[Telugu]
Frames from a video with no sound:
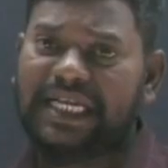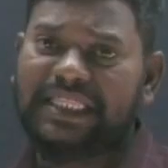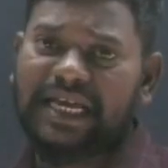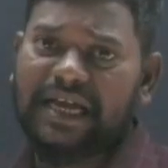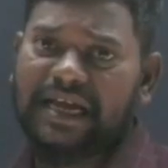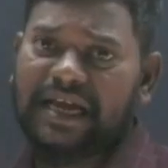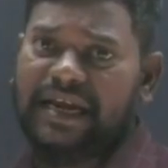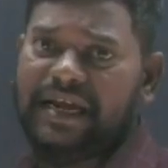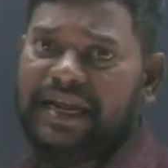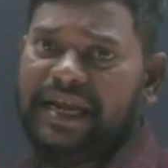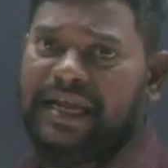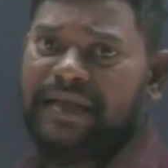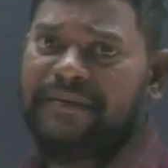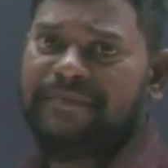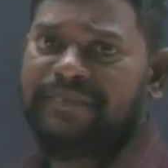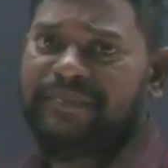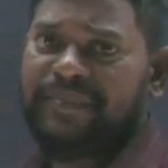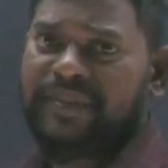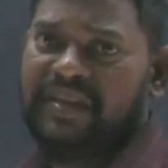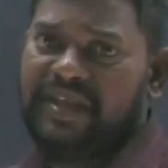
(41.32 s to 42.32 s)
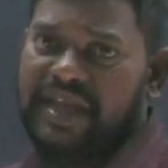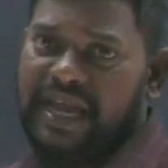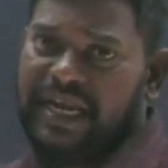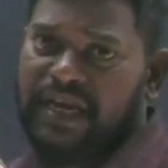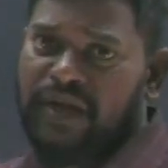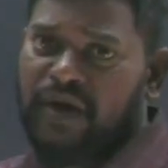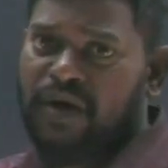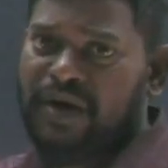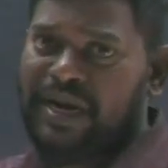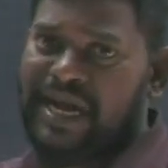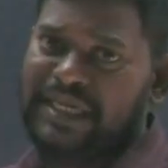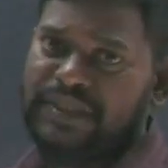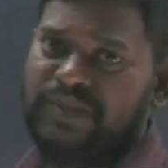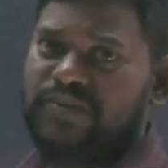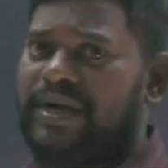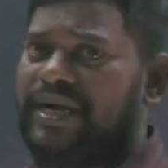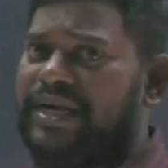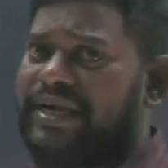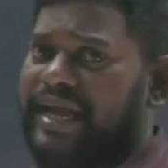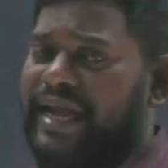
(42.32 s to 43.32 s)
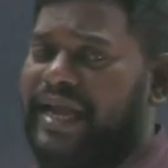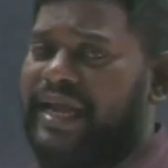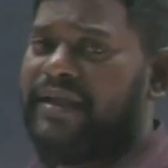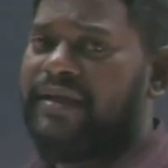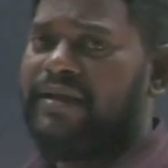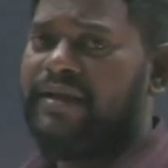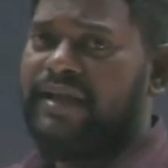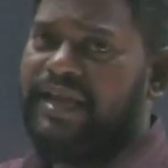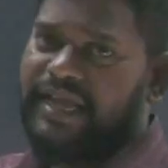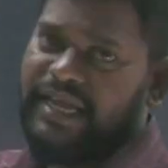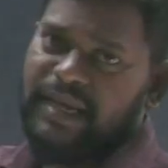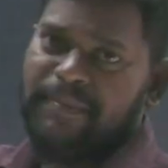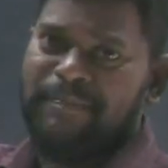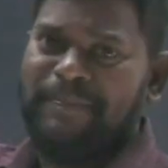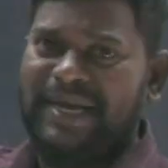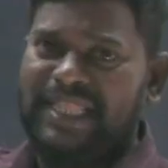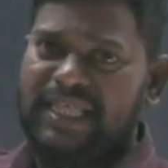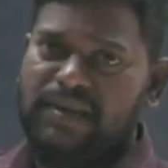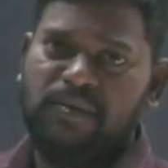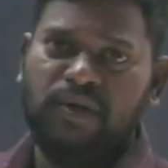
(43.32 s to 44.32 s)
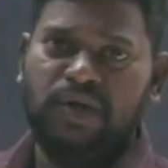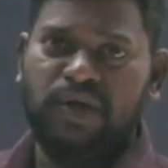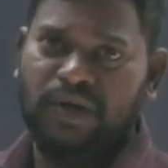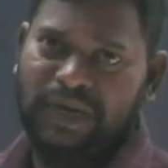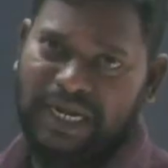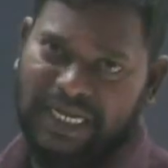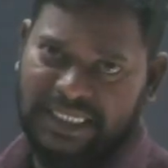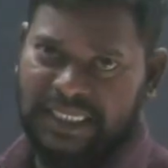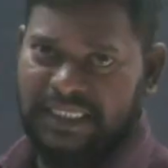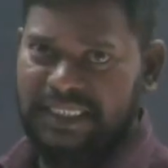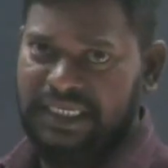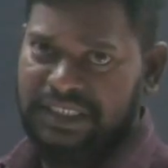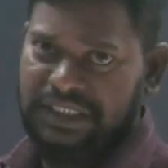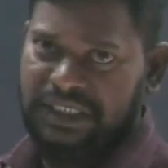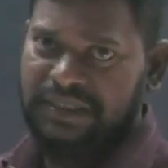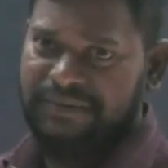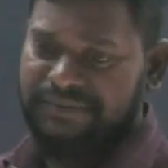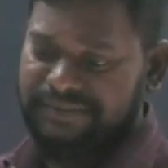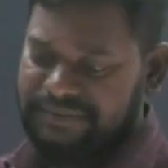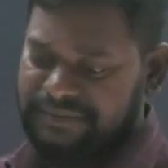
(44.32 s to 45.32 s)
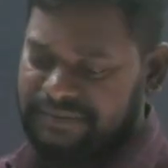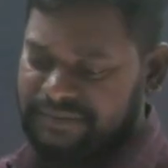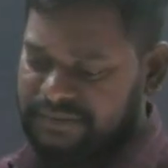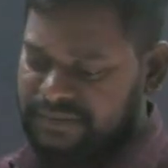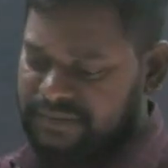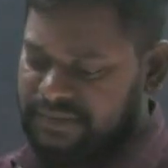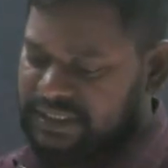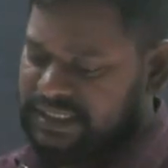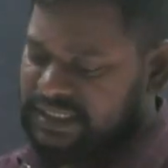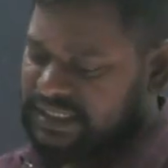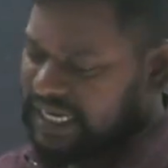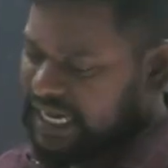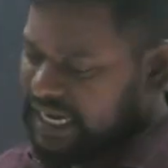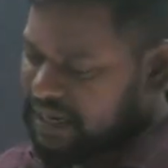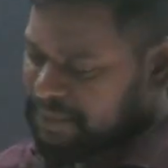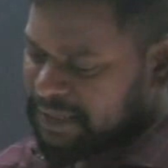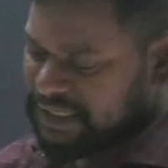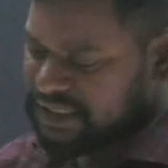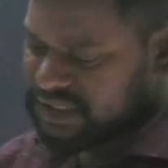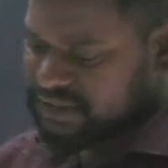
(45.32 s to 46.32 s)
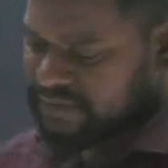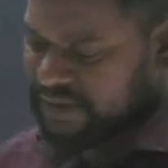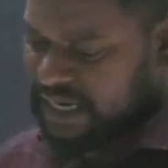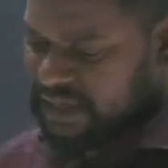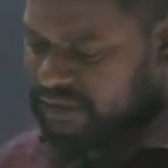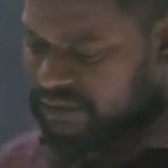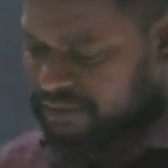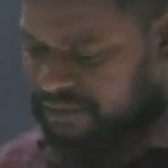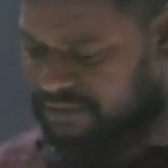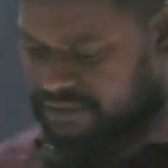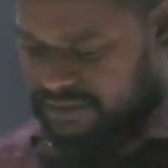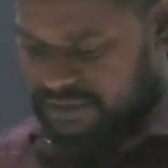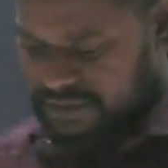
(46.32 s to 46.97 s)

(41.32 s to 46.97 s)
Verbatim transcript: శాతకర్ణి ఎన్నో రాజు అంటే ఈయన పదమూడవ రాజు అధ్యక్ష చాలా మంచివాడు